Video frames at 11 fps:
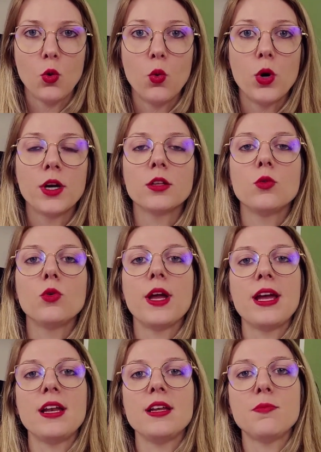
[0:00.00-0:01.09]
quando
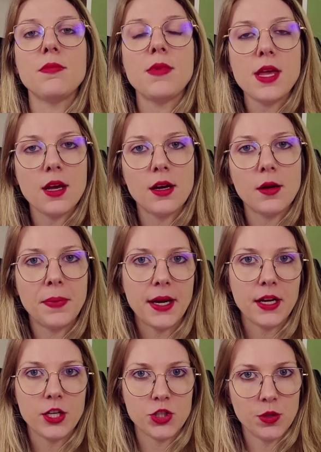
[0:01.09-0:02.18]
ele migra para
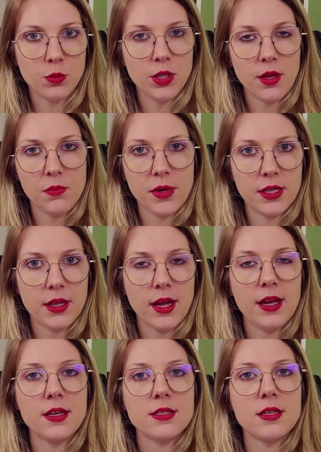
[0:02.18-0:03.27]
a região que tem
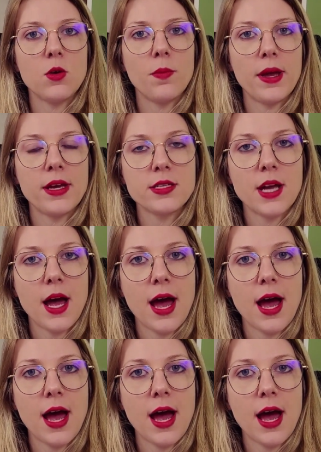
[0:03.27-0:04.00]
bactérias e começa